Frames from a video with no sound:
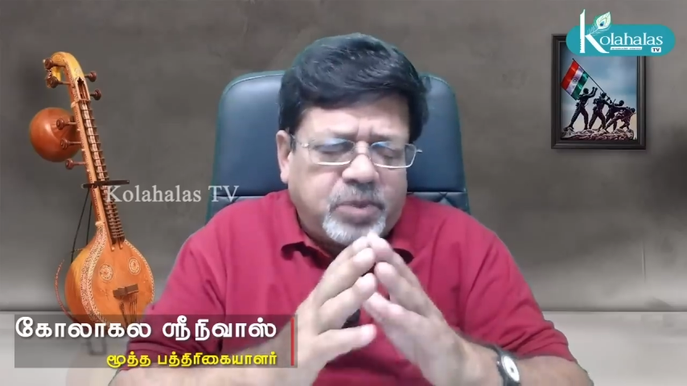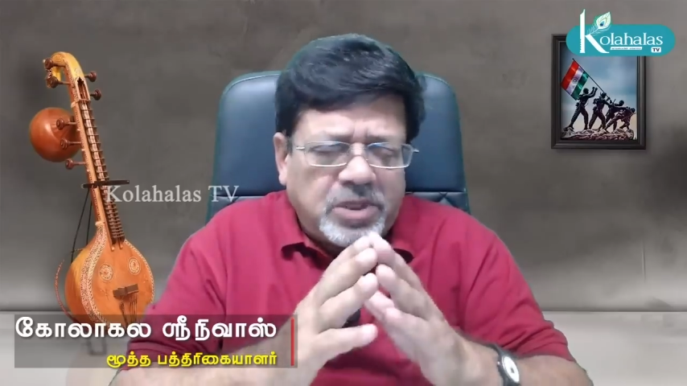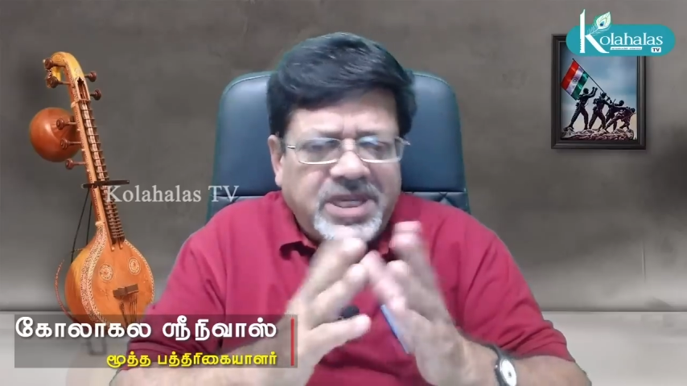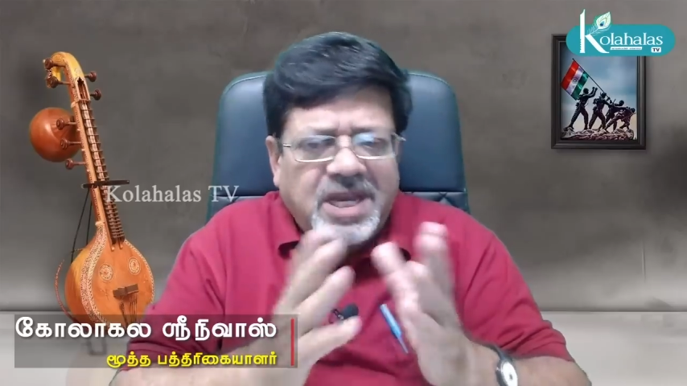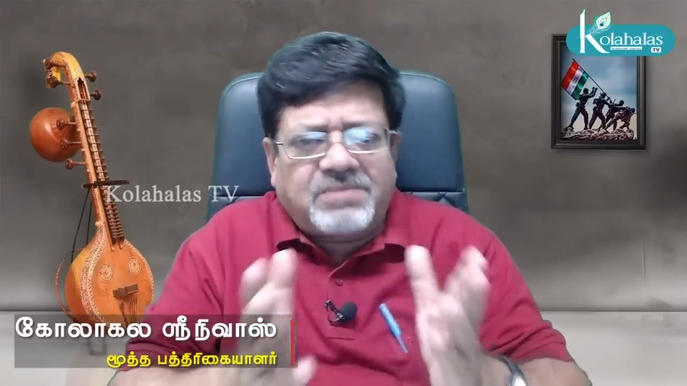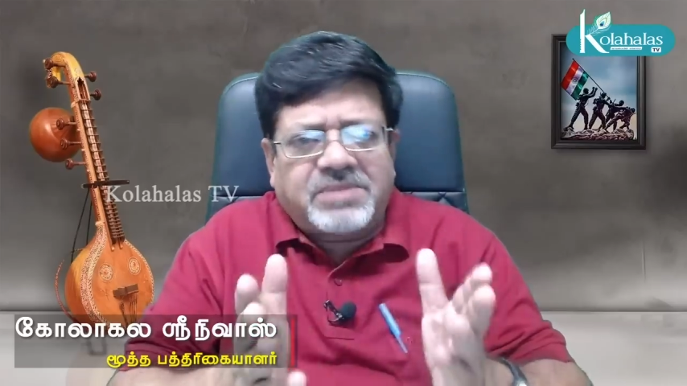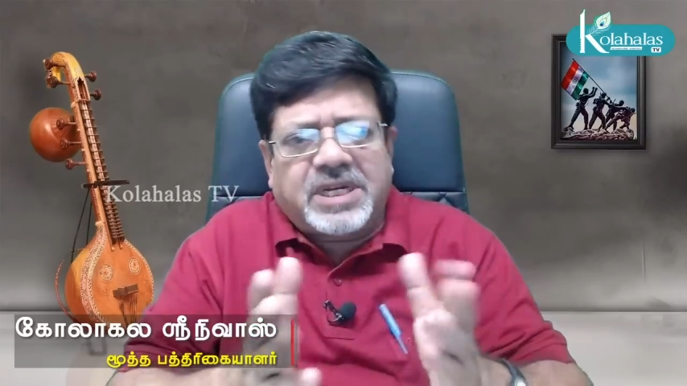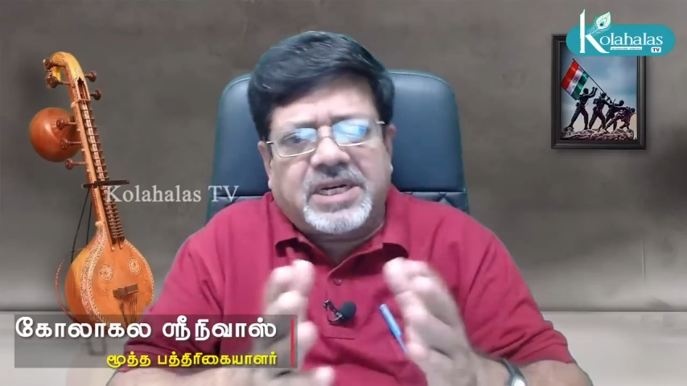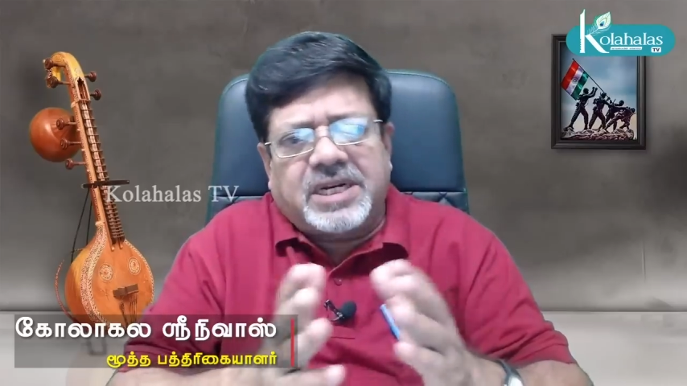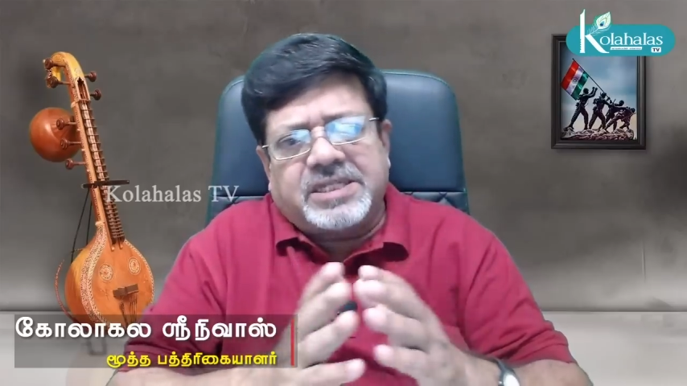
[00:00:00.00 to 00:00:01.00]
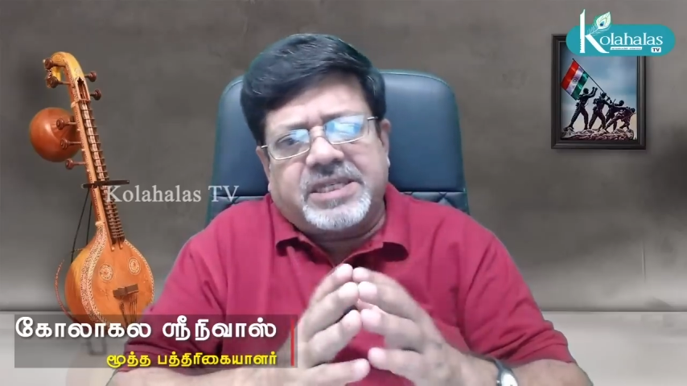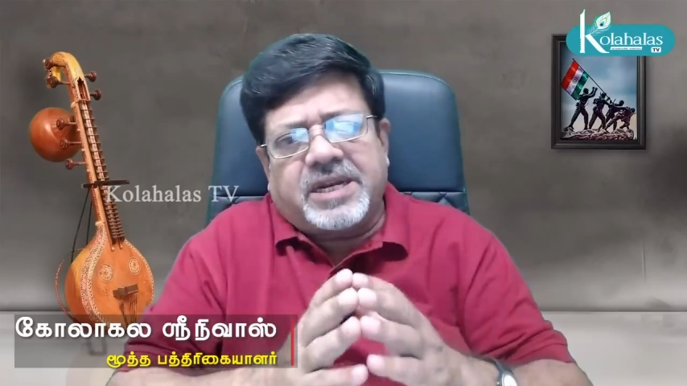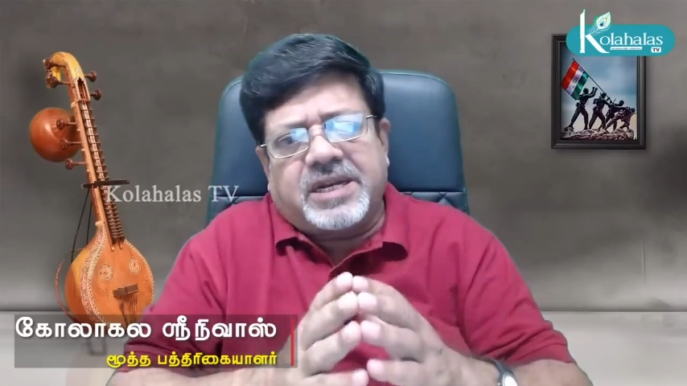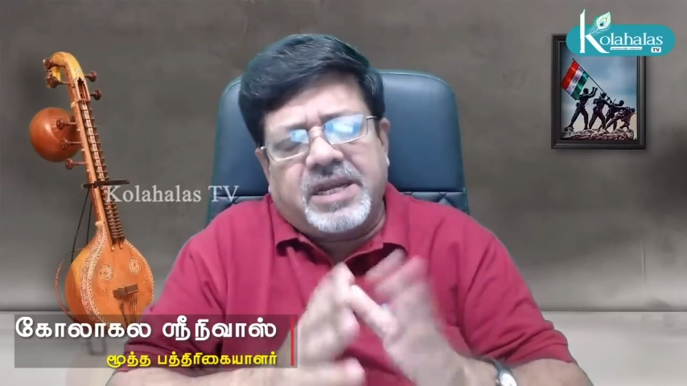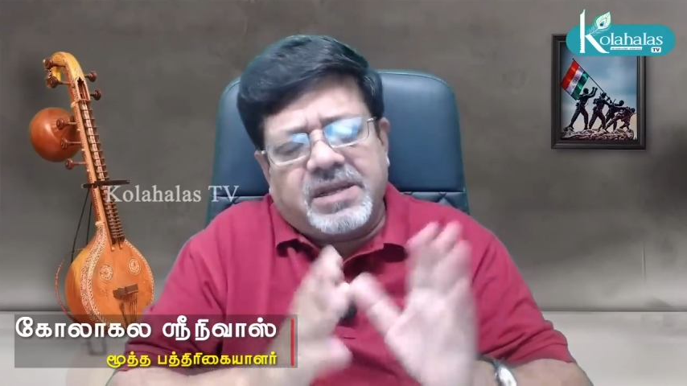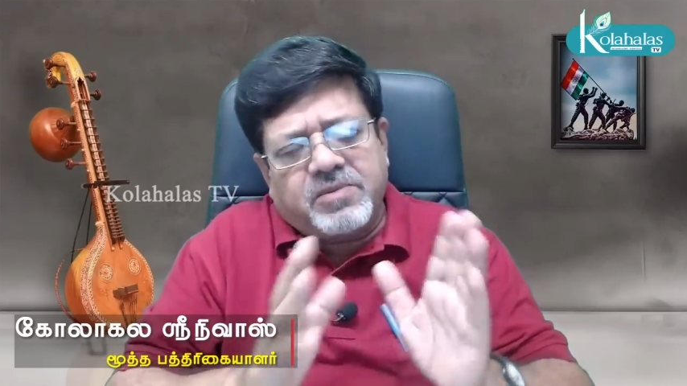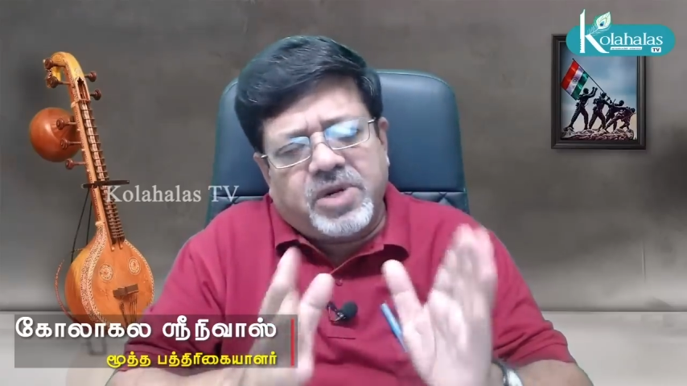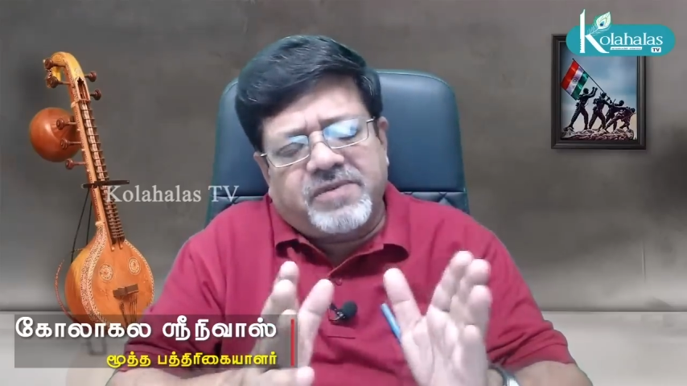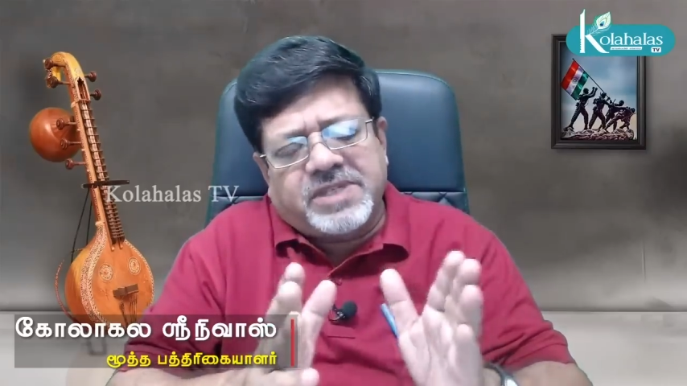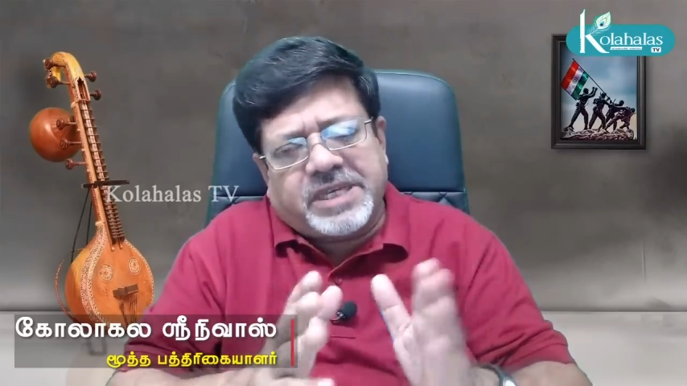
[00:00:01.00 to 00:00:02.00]
புதிய அம்சங்களை சேர்க்க
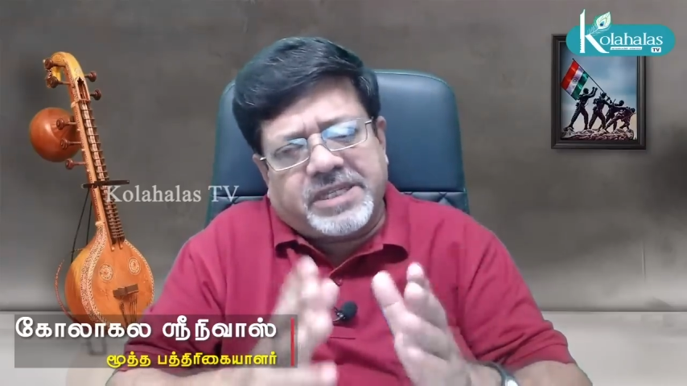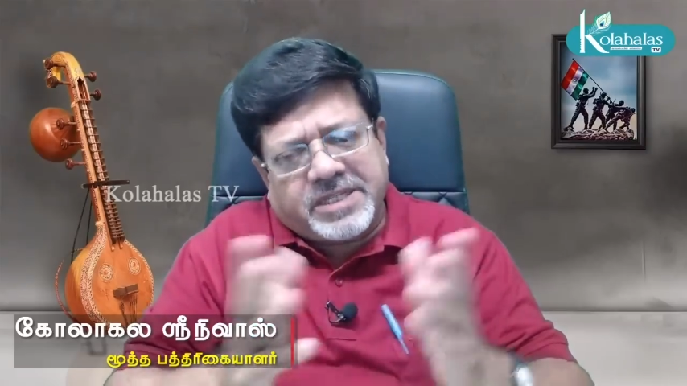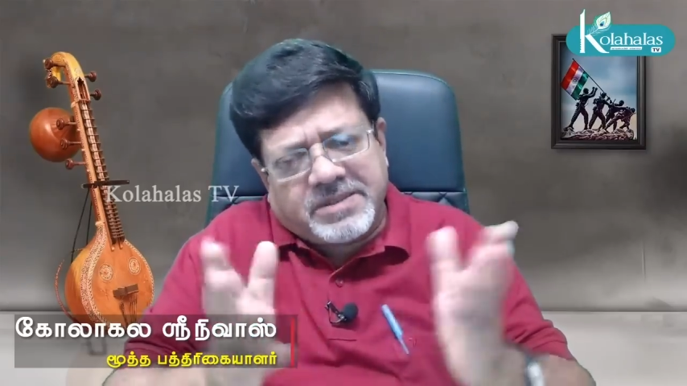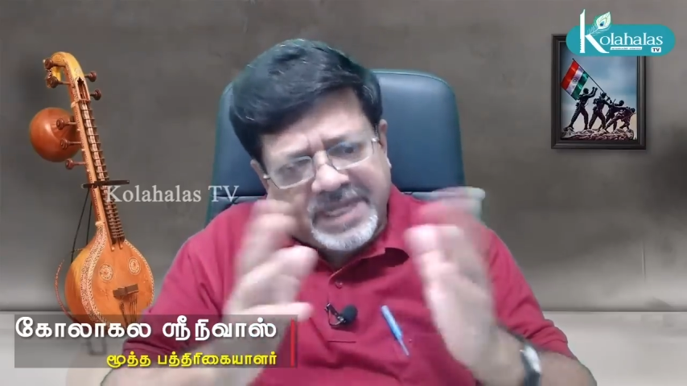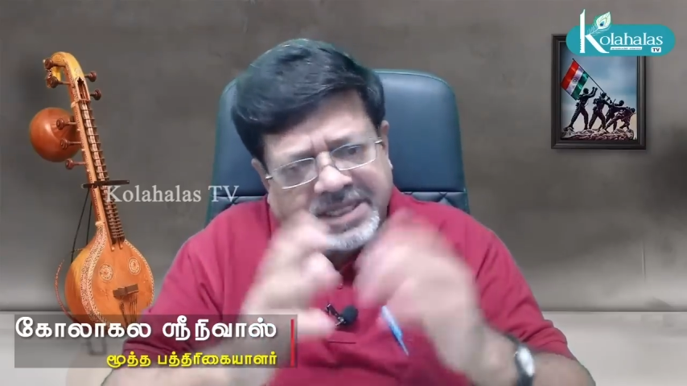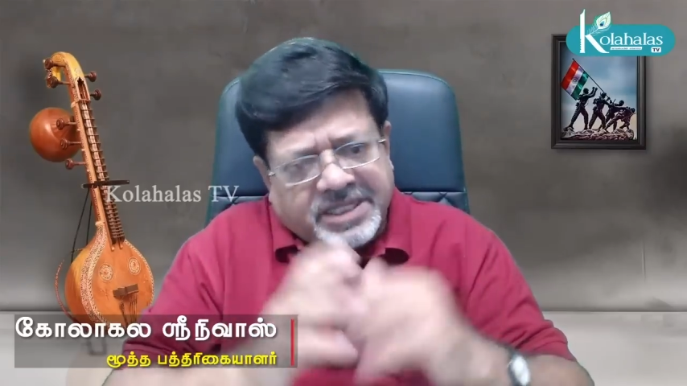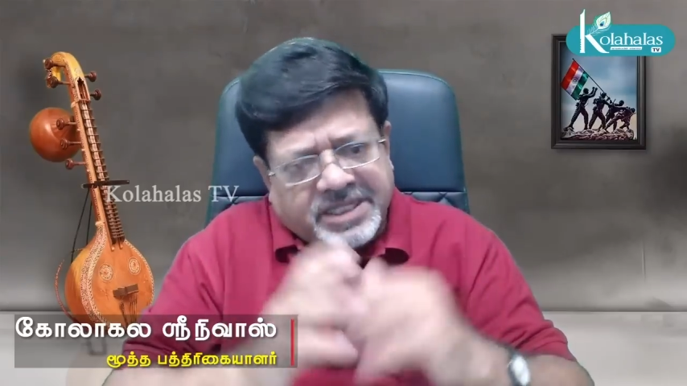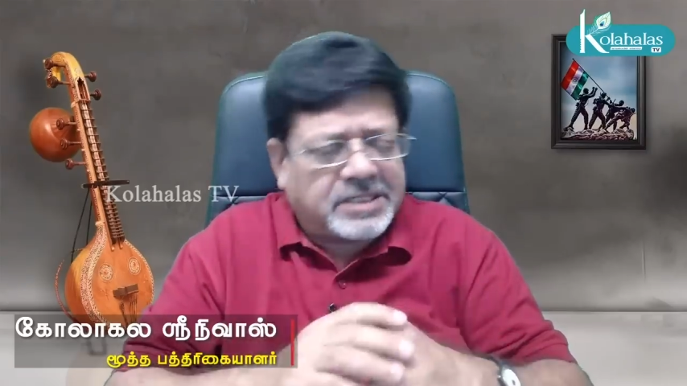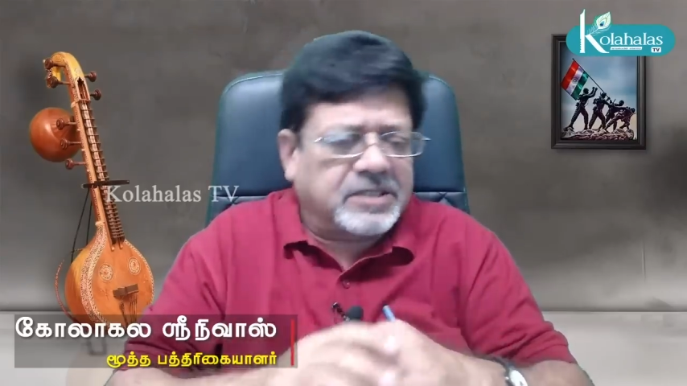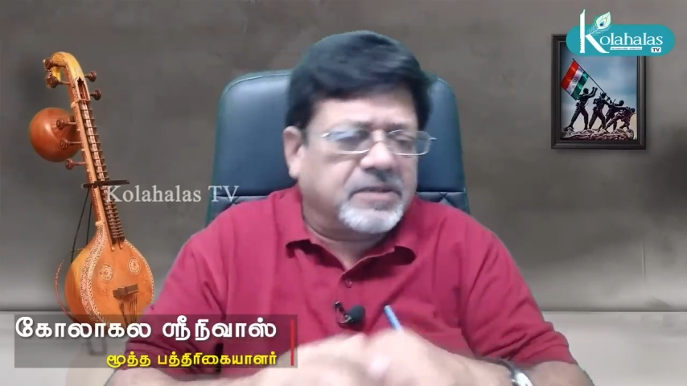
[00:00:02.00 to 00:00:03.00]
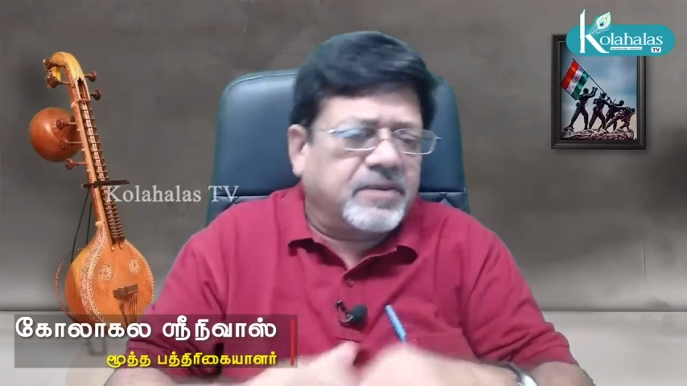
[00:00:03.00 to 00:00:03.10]
முடிவு செய்தது மத்திய அரசு